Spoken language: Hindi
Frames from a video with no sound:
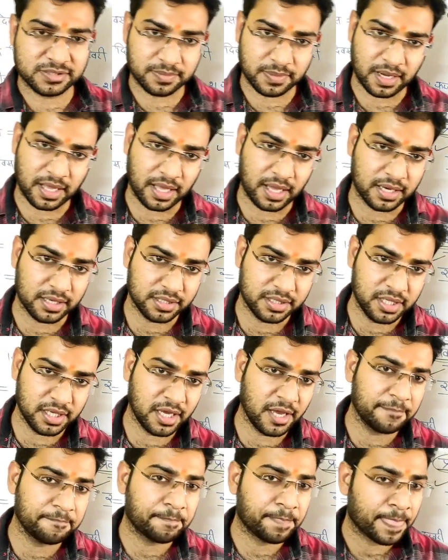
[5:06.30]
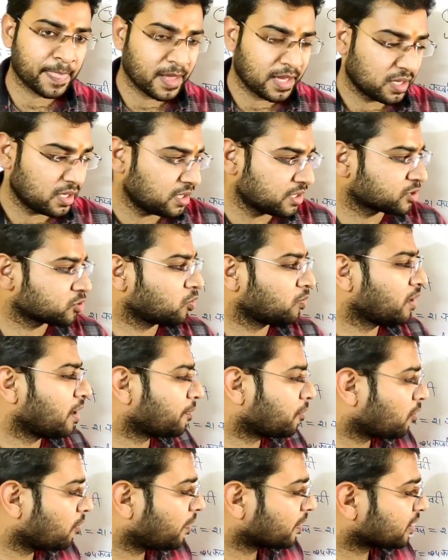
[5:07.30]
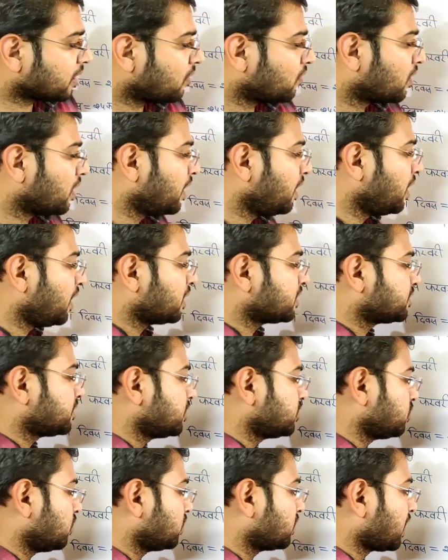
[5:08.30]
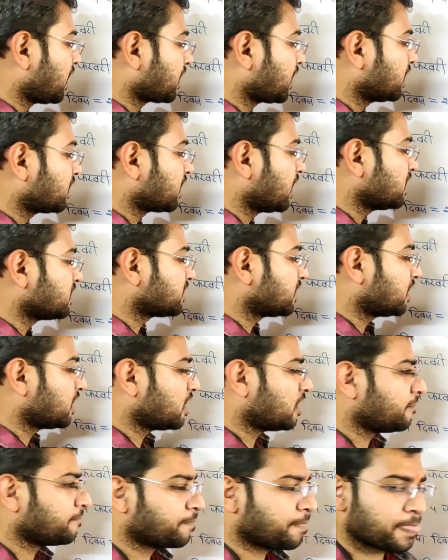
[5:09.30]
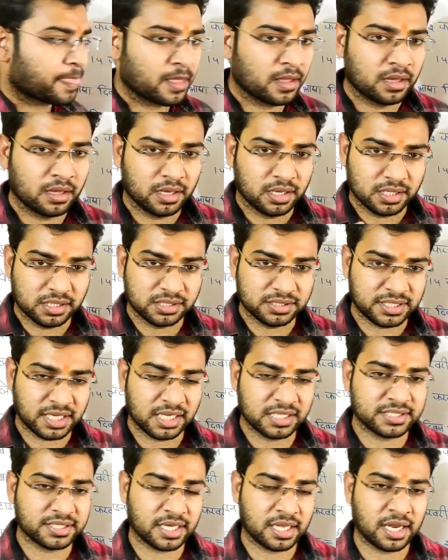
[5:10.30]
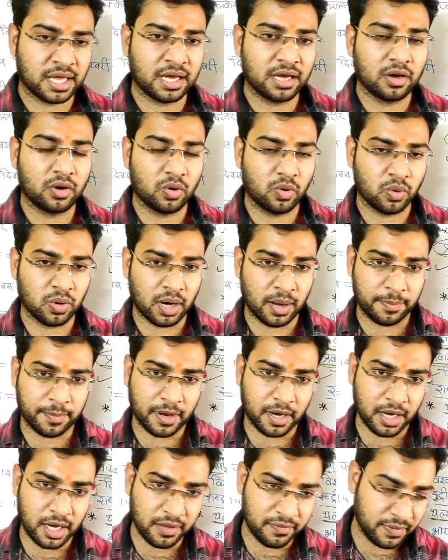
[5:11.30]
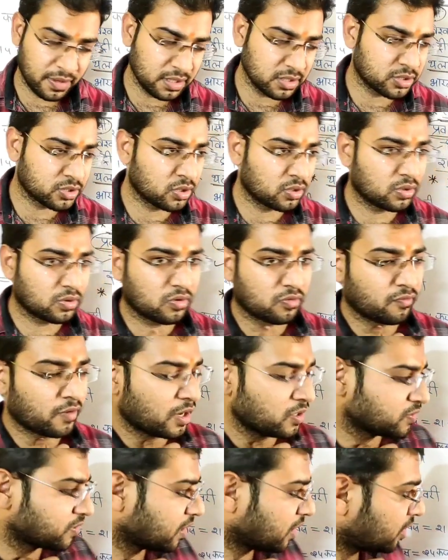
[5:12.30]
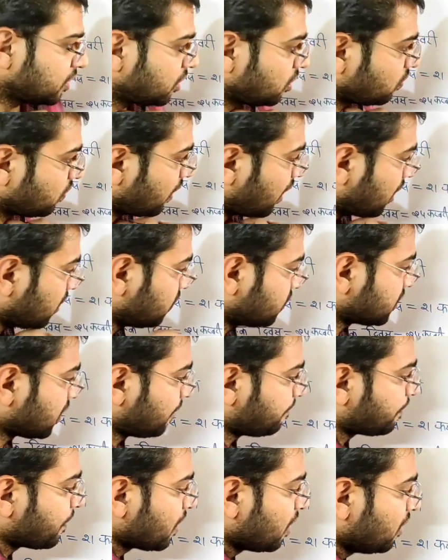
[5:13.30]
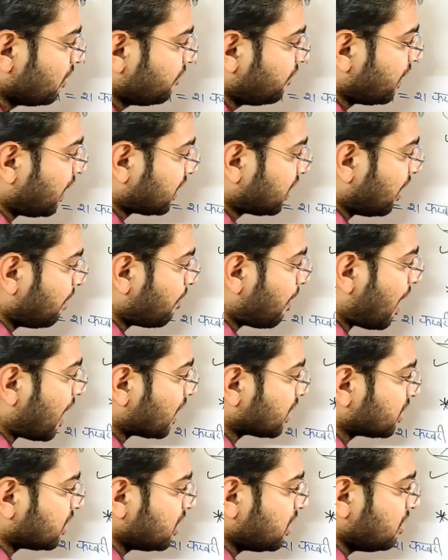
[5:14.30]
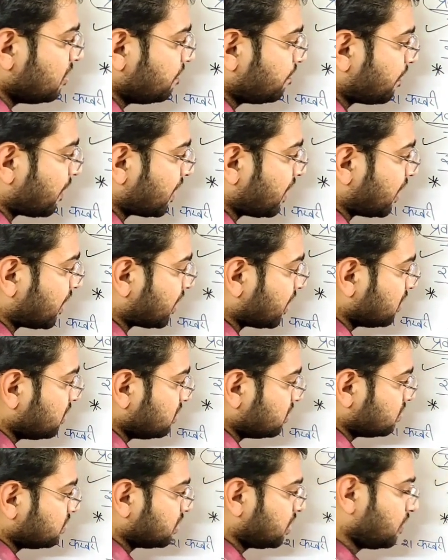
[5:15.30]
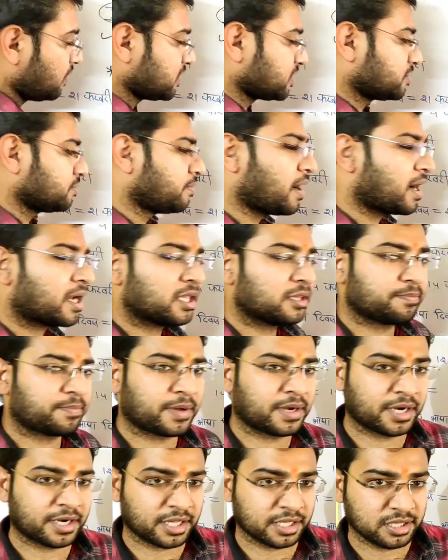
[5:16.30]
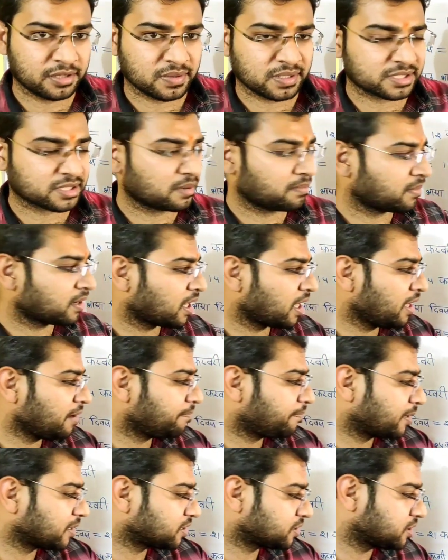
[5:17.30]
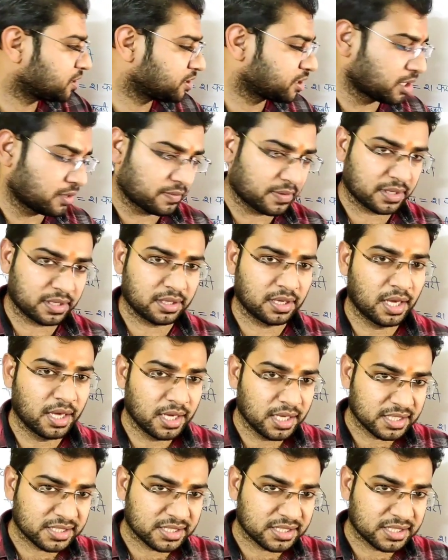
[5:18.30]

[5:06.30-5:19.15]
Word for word: दिवस मनाया ठीक है इसको मैं आपको बताऊंगा एक चीज़ और ताकि थल सेना जल सेना और आपका नेवी जो वायुसेना तीनों याद हो जाए फिर आता है भारतीय पर्यटन दिवस भारत पर्यटन दिवस कब मनाया पच्चीस जनवरी